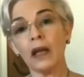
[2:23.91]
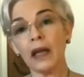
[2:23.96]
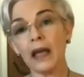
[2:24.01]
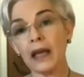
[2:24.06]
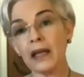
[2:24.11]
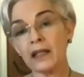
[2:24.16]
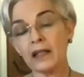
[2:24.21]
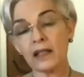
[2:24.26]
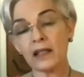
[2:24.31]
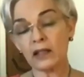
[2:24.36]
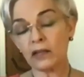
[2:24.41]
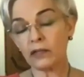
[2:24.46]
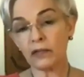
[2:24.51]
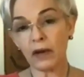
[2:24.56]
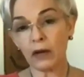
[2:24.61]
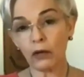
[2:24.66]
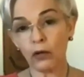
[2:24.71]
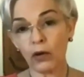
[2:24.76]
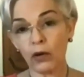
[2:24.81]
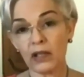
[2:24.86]
Esses
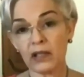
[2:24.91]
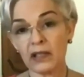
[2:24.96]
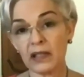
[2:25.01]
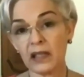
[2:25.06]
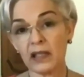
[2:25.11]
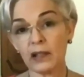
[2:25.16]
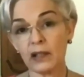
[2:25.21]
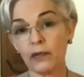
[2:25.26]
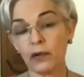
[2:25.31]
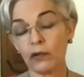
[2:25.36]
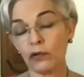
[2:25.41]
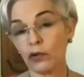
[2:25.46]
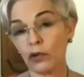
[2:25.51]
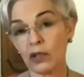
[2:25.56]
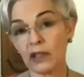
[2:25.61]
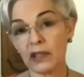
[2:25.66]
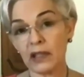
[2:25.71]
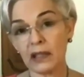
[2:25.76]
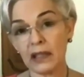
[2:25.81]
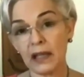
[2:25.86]
valores eles foram
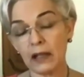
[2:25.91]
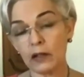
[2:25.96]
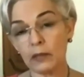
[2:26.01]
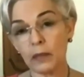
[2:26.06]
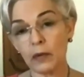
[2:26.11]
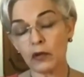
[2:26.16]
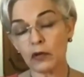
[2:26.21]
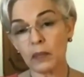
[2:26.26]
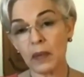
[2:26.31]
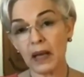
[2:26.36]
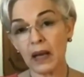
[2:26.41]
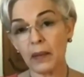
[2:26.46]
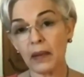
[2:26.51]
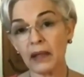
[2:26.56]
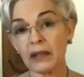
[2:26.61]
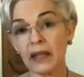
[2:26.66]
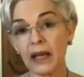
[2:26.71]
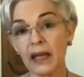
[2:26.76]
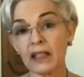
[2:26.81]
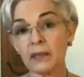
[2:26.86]
solicitados pelos
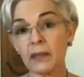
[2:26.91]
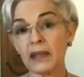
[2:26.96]
parlamentares,